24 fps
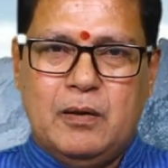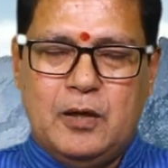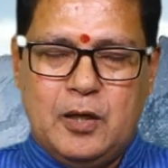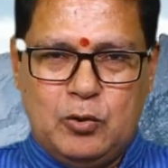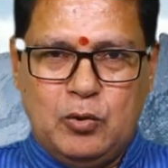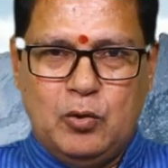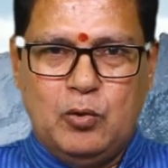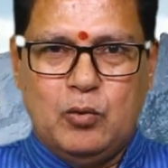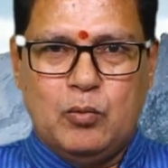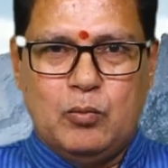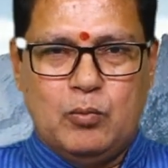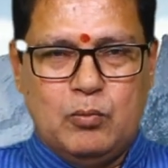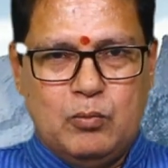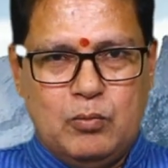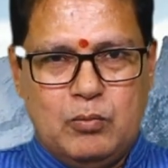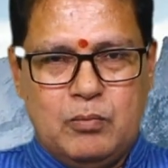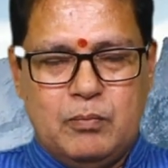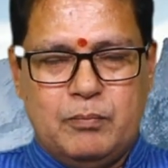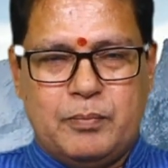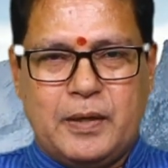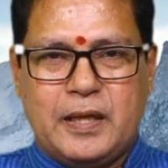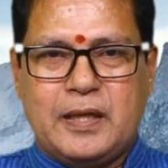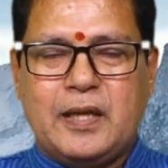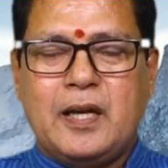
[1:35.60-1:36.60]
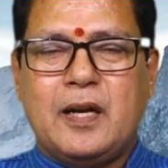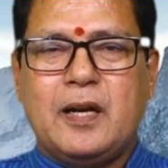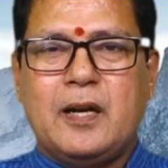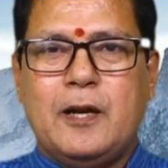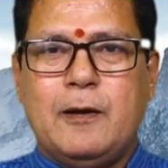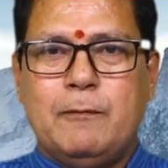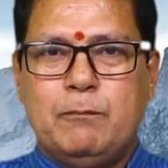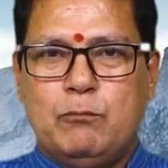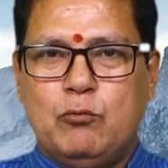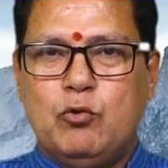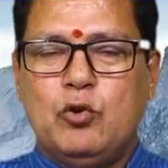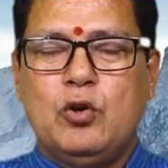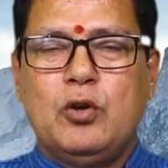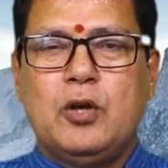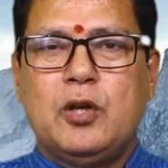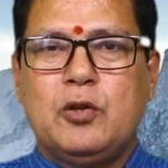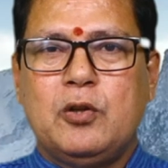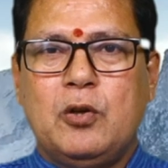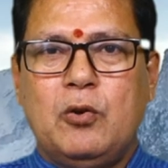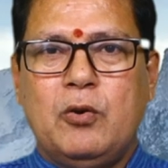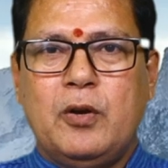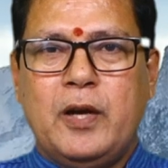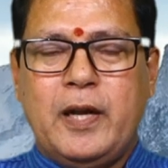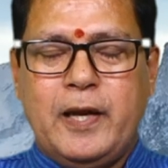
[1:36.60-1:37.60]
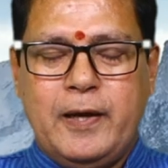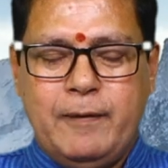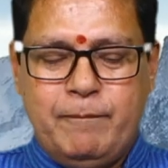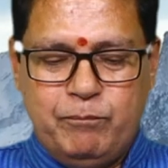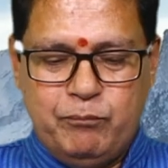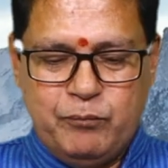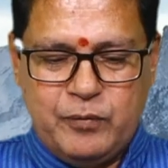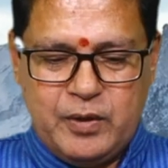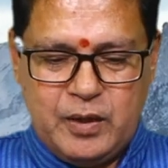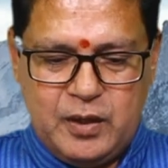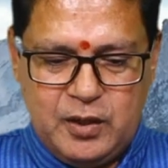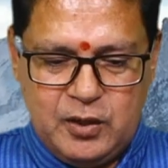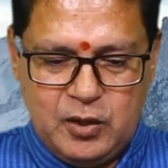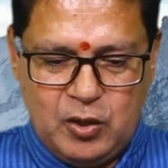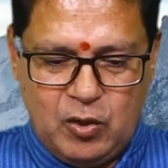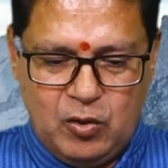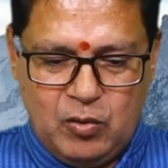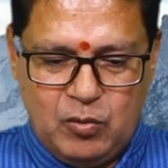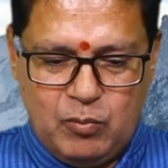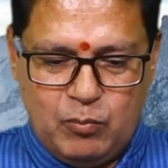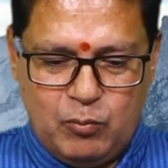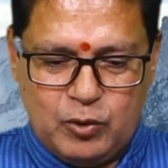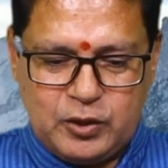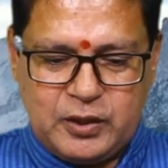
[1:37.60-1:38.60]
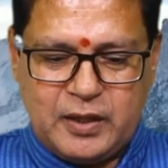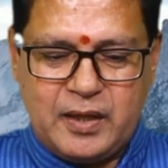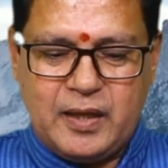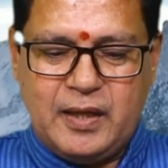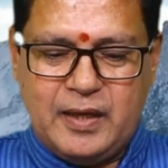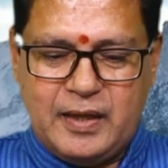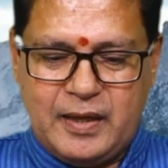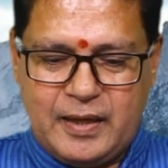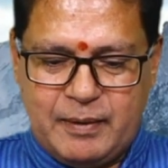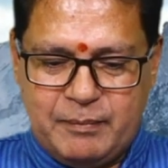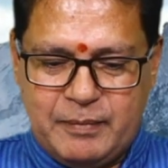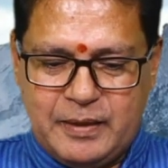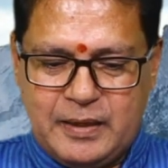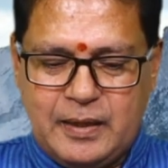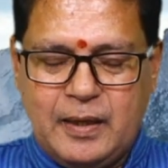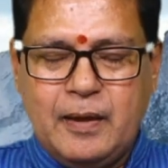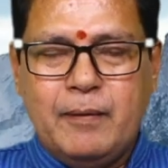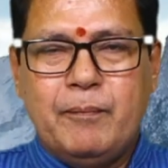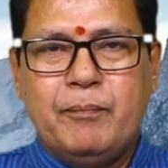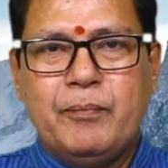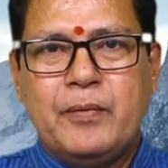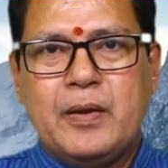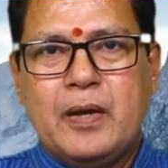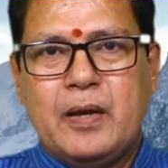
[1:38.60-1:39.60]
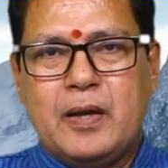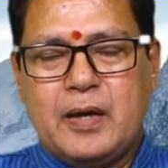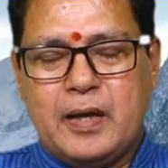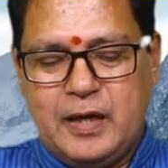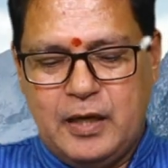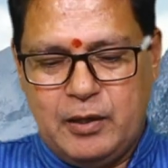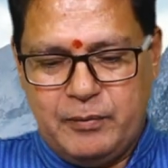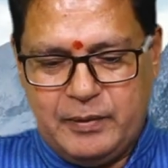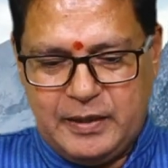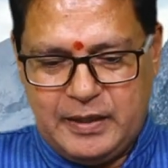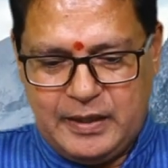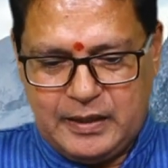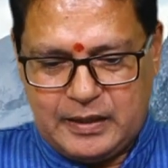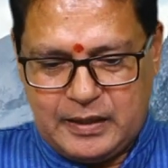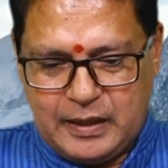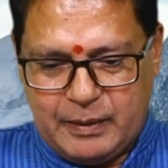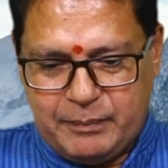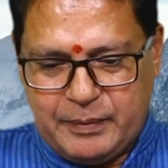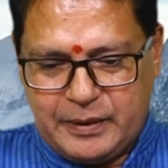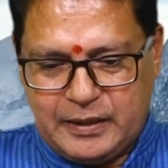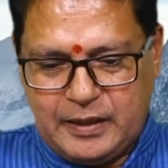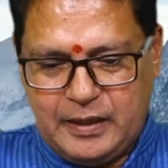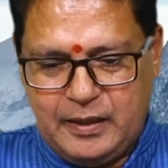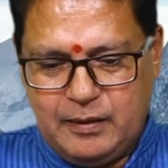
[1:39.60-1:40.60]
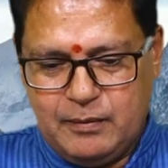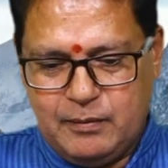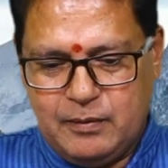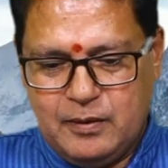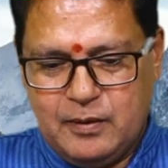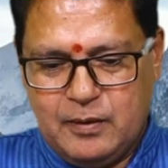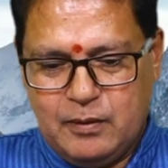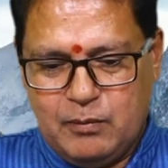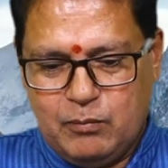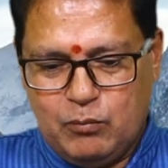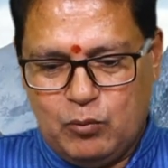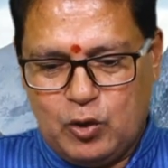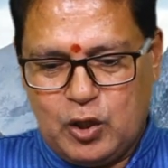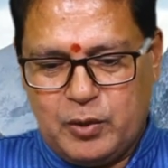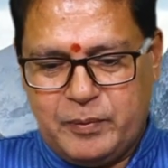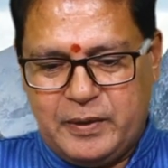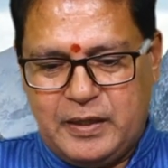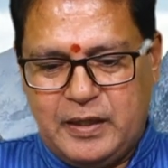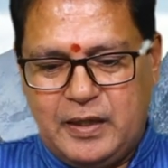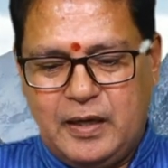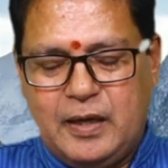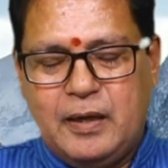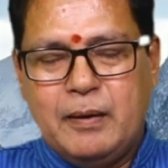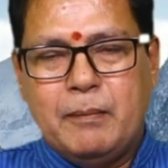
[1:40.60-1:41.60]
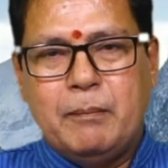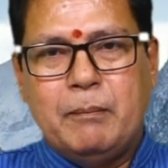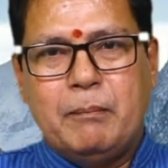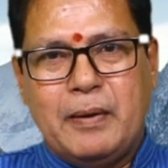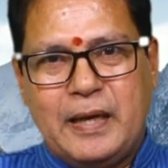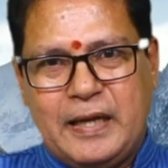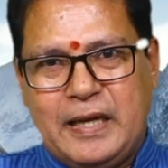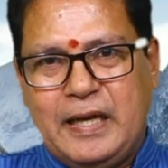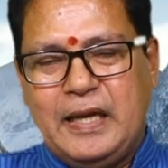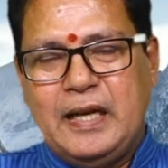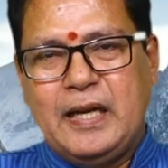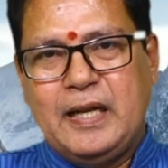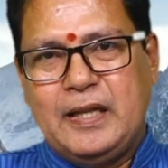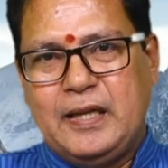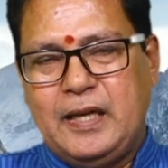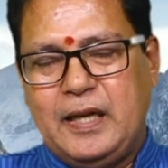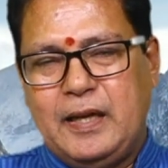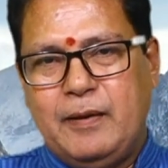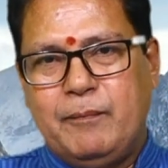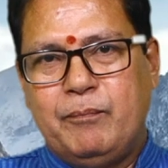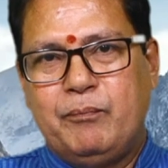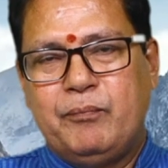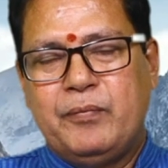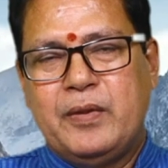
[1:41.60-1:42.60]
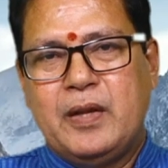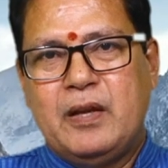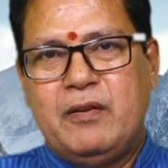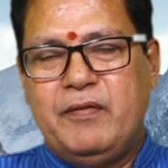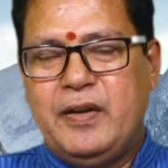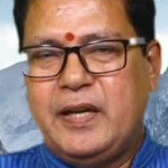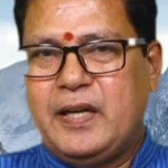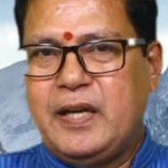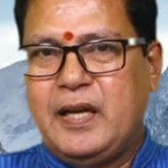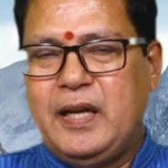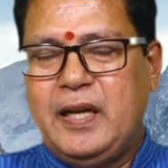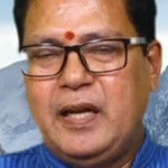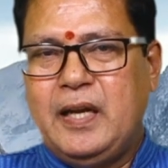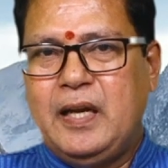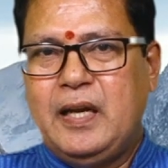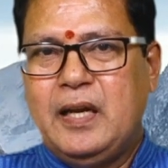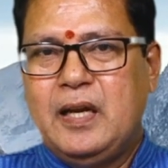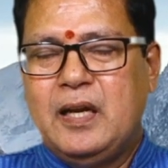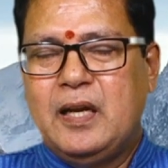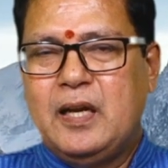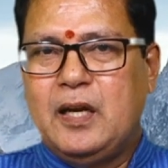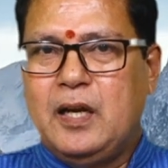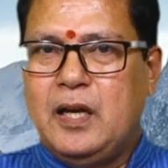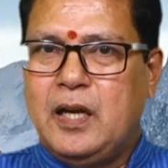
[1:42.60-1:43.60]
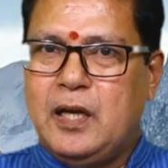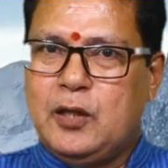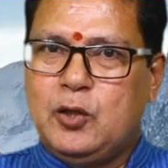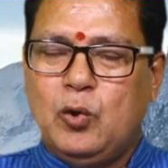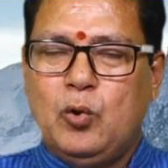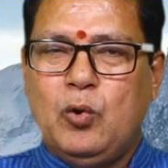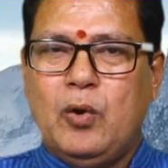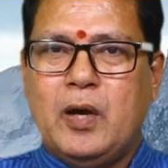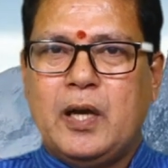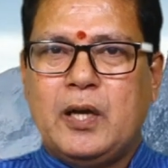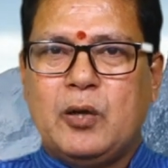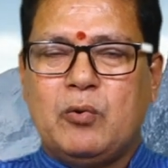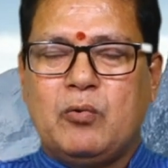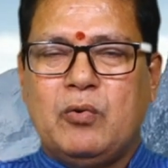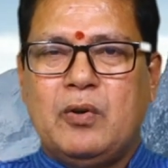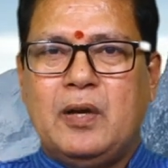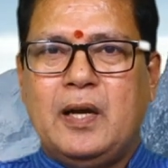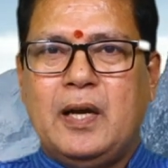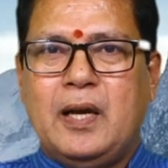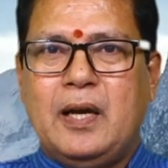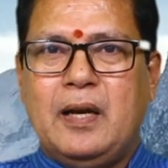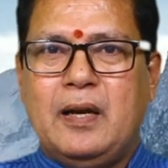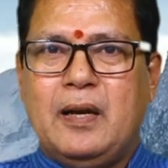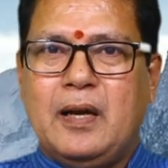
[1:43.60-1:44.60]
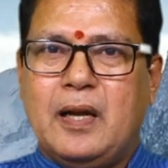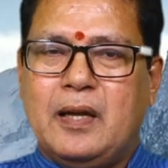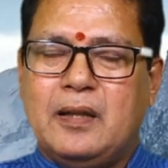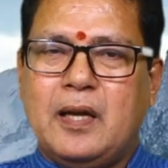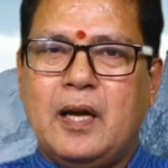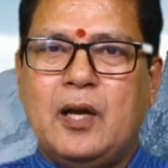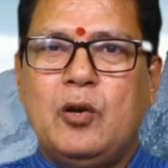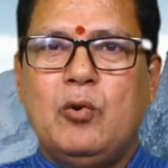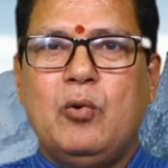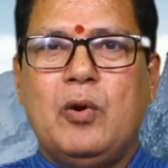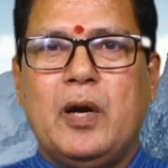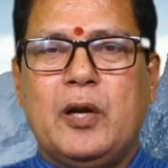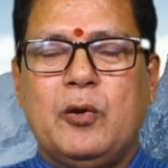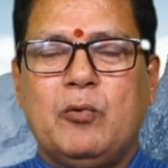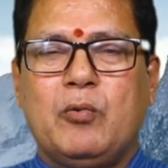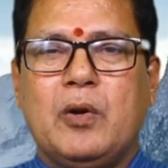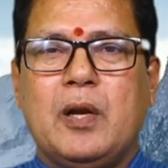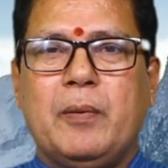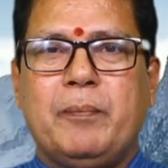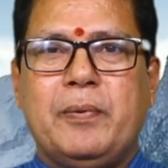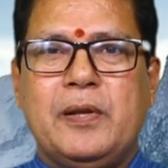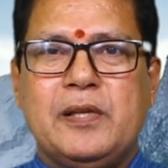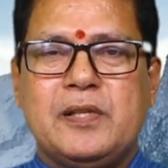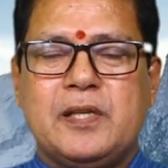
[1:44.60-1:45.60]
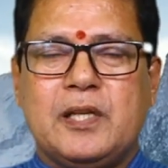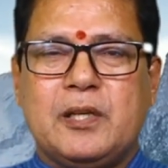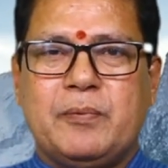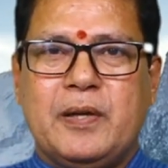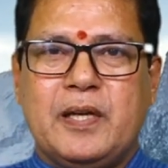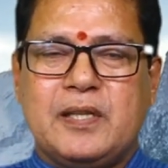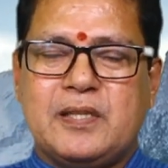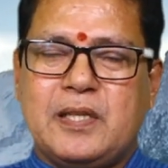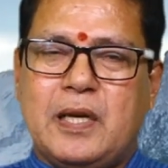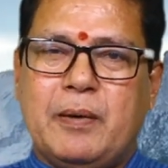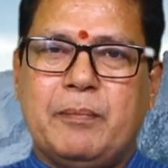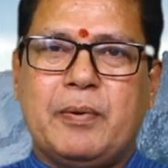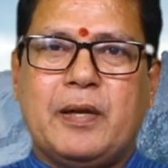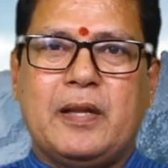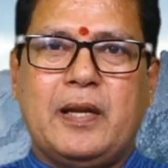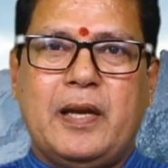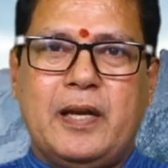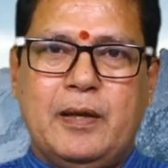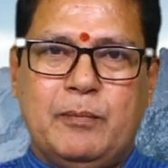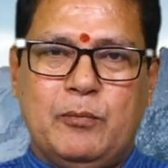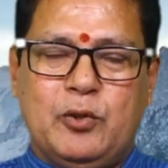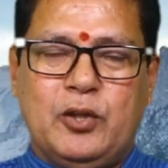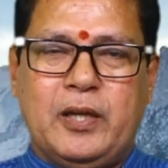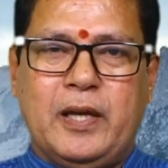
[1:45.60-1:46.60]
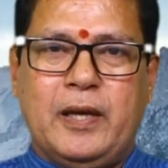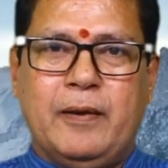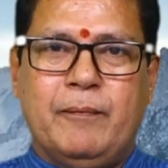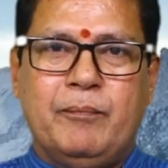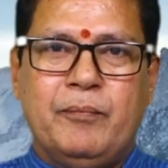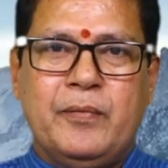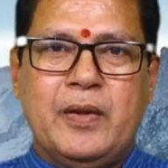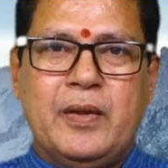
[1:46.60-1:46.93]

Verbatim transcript: నదులు ప్రధానంగా మూడు నదులు ఉన్నాయి ఇందులో మొదటిది నర్మదా రెండవది తపతి మూడవది మహీ నది వీటిని నదులు అనకుండా నదాలు అని కూడా పిలిచేటువంటి సాంప్రదాయం ఉంది